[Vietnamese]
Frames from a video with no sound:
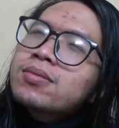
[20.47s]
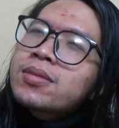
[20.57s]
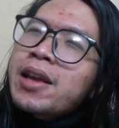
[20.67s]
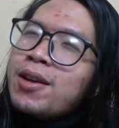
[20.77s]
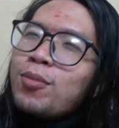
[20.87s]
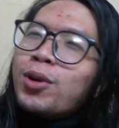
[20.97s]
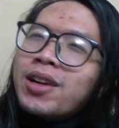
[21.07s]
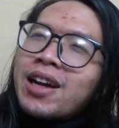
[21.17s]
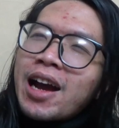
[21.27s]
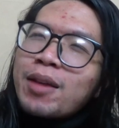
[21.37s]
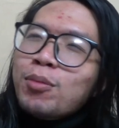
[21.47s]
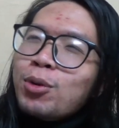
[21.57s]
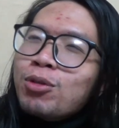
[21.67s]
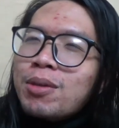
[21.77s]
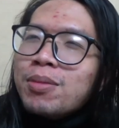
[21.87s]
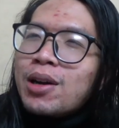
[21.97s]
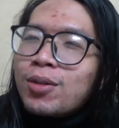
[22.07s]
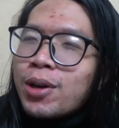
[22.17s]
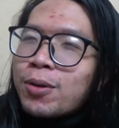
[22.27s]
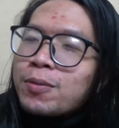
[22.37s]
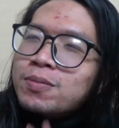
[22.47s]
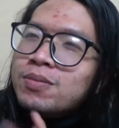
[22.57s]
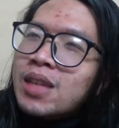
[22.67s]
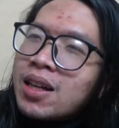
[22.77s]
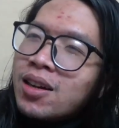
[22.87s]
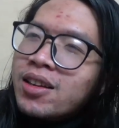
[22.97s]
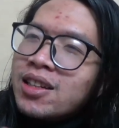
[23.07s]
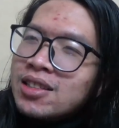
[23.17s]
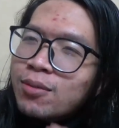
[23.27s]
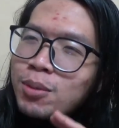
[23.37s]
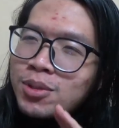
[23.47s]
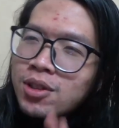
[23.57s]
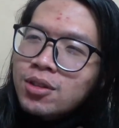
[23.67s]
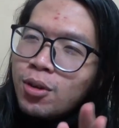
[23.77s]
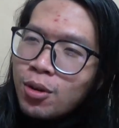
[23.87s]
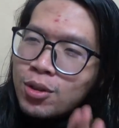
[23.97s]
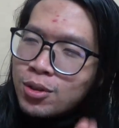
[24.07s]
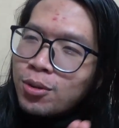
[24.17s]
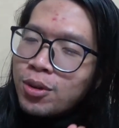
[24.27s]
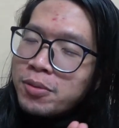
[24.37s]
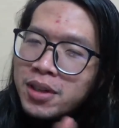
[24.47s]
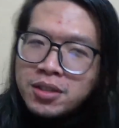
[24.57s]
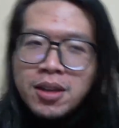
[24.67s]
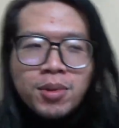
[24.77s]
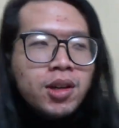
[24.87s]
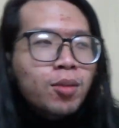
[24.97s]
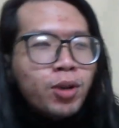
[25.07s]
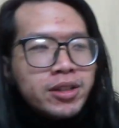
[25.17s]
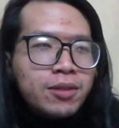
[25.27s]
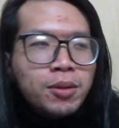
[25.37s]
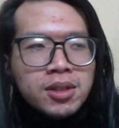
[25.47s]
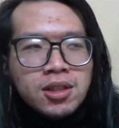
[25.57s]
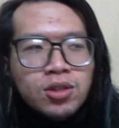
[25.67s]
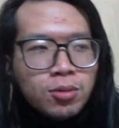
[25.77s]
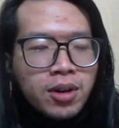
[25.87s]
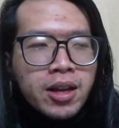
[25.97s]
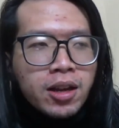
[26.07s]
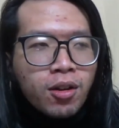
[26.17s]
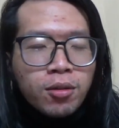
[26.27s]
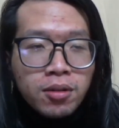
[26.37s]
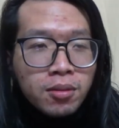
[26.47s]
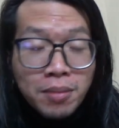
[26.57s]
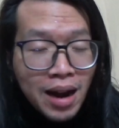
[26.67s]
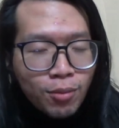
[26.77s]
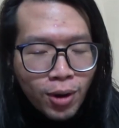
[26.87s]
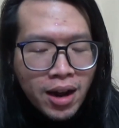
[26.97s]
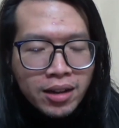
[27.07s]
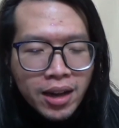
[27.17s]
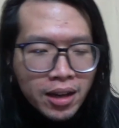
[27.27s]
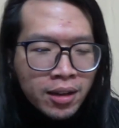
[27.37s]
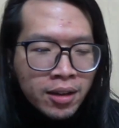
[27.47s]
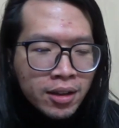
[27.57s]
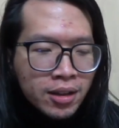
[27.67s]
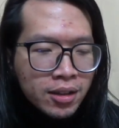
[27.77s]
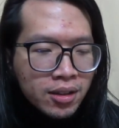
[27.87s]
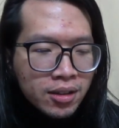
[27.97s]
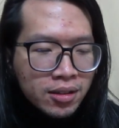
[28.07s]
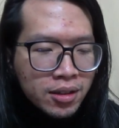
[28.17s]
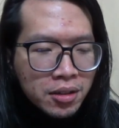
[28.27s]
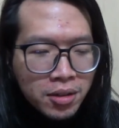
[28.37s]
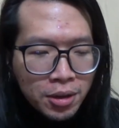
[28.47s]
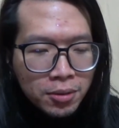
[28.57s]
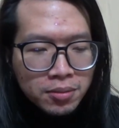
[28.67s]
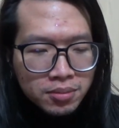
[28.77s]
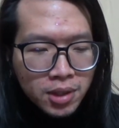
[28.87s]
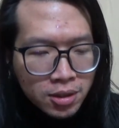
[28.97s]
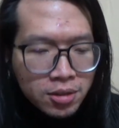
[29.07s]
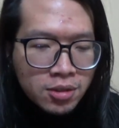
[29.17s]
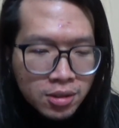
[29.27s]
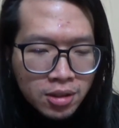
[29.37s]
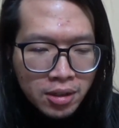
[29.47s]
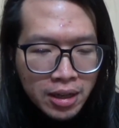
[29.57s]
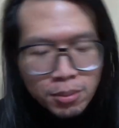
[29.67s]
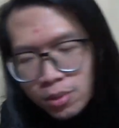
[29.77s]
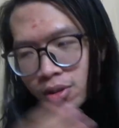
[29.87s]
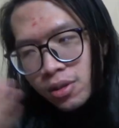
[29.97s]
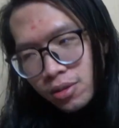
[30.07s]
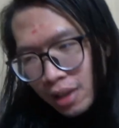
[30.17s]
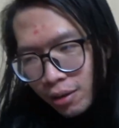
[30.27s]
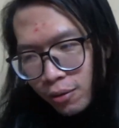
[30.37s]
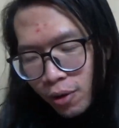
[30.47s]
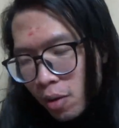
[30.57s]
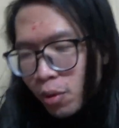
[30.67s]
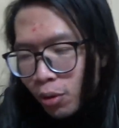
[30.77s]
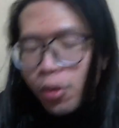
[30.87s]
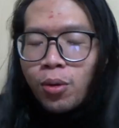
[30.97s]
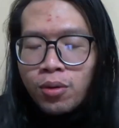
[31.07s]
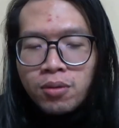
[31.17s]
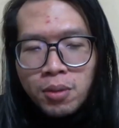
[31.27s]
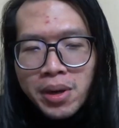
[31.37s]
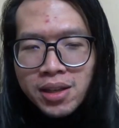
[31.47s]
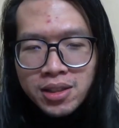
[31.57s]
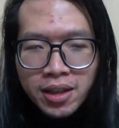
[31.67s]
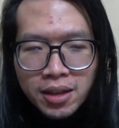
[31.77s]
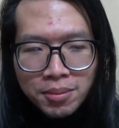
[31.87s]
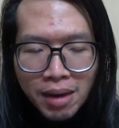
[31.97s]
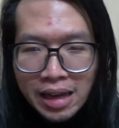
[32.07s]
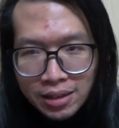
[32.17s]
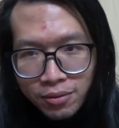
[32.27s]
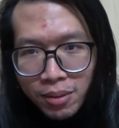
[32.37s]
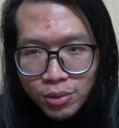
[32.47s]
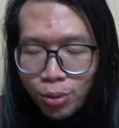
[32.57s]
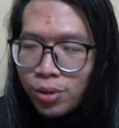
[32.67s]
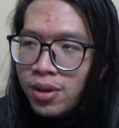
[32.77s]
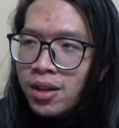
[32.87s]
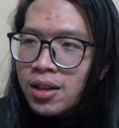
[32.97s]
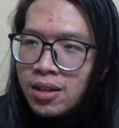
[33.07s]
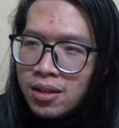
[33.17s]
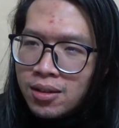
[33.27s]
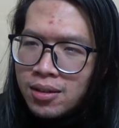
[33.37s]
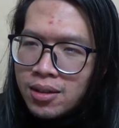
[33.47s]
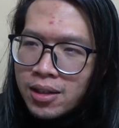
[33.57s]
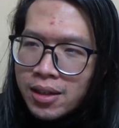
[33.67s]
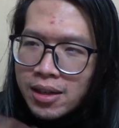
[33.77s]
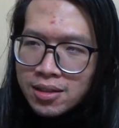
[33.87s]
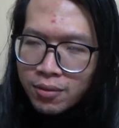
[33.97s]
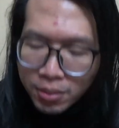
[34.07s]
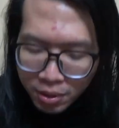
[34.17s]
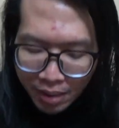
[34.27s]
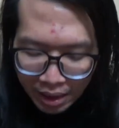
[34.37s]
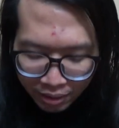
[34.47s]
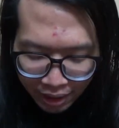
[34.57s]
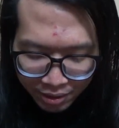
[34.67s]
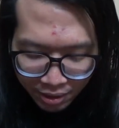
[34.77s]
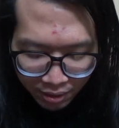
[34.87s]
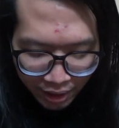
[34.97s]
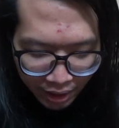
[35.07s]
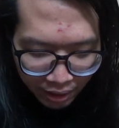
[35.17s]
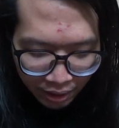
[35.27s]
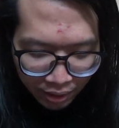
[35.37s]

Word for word: theo một cái mô típ theo kiểu uh, những cái sản phẩm trước nó ổn rồi mà thêm nữa có một cái sản phẩm mình chưa dùng đây cái con ba của hãng này thì nó kiểu ừ nó giữ được nếp nó tạo được form ổn ổn và mình đã trải nghiệm hai sản phẩm rồi thì đến sản phẩm thứ ba được tài trợ này